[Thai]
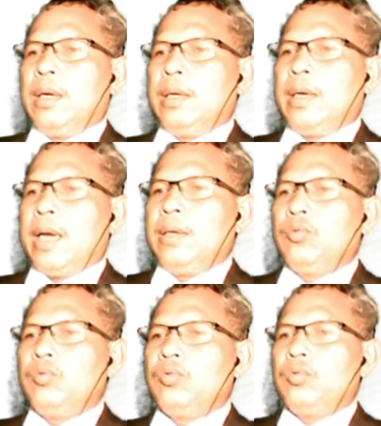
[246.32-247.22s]
ใน
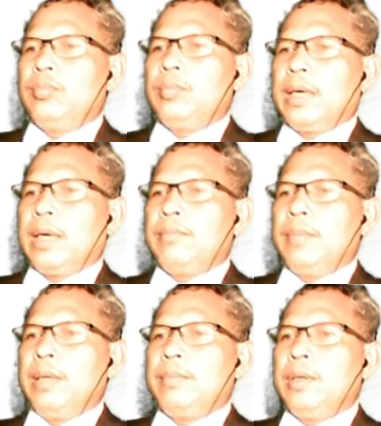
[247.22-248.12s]
YouTube นะครับ
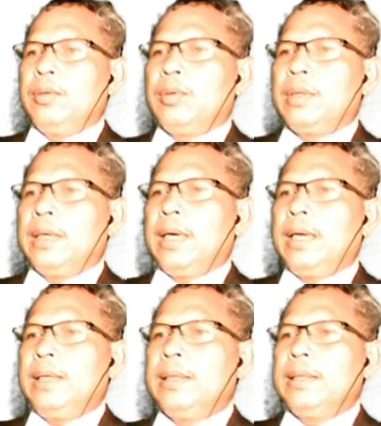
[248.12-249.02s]
มีประโยชน์ทั้งนั้
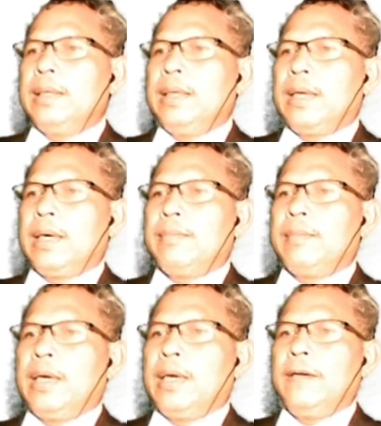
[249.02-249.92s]
นเลยนะครับ
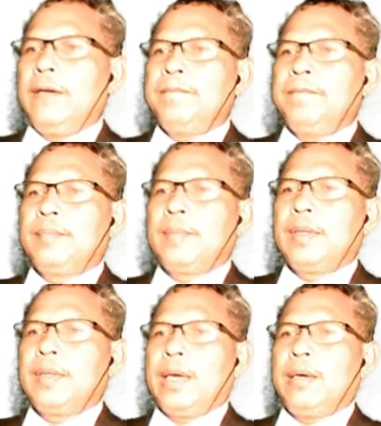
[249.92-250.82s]
นะ
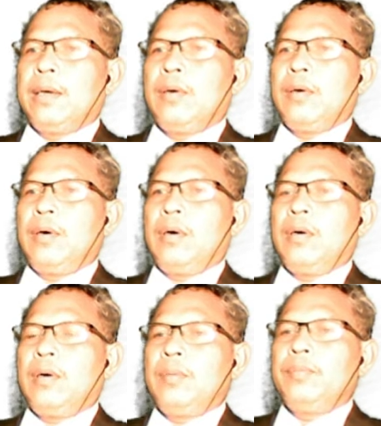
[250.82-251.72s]
แต่ก็ขอ
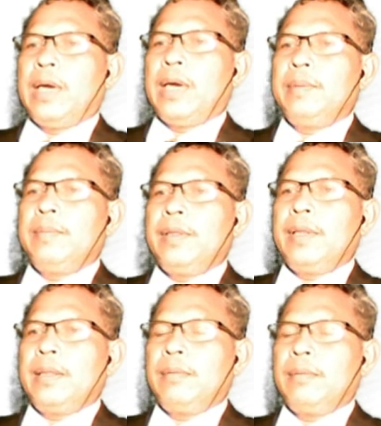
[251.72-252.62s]
ขอบใจเป็นพิเศ
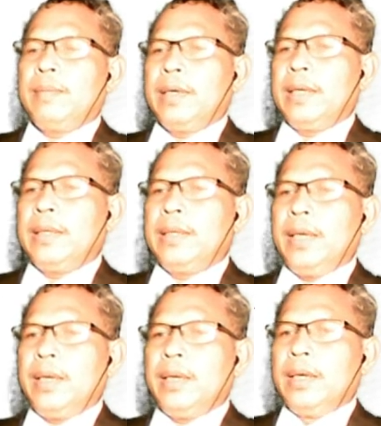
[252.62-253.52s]
ษต้องรับนักเรียน
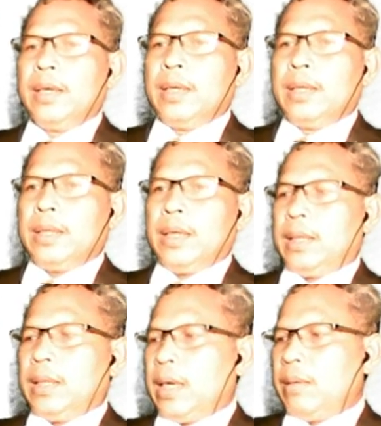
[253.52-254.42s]
ที่ติด
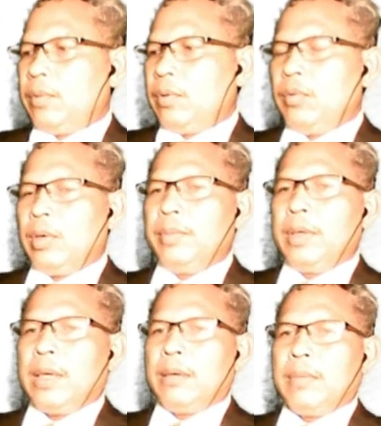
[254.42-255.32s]
ตามครัว
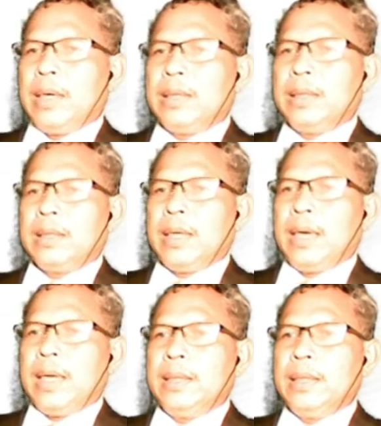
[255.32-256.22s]
พี่นันมาตั้งแต่
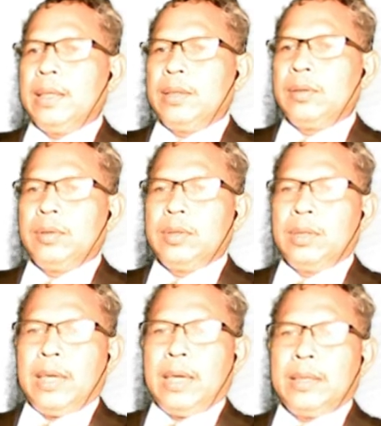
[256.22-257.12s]
หน้าที่ 1 จนถึง
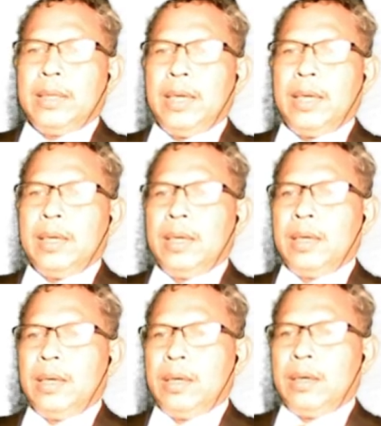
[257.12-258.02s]
หน้าที่
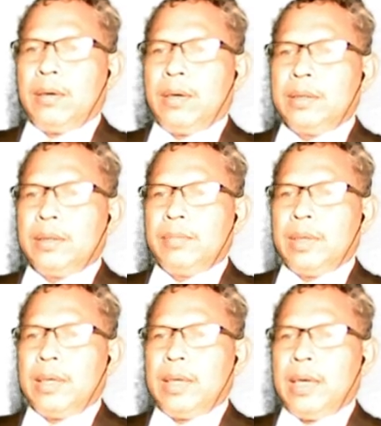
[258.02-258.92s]
100 ซึ่งเป็
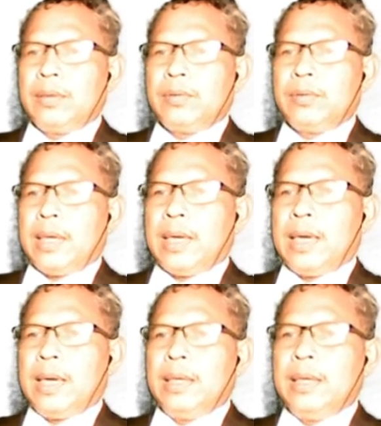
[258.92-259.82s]
นหน้าสุดท้าย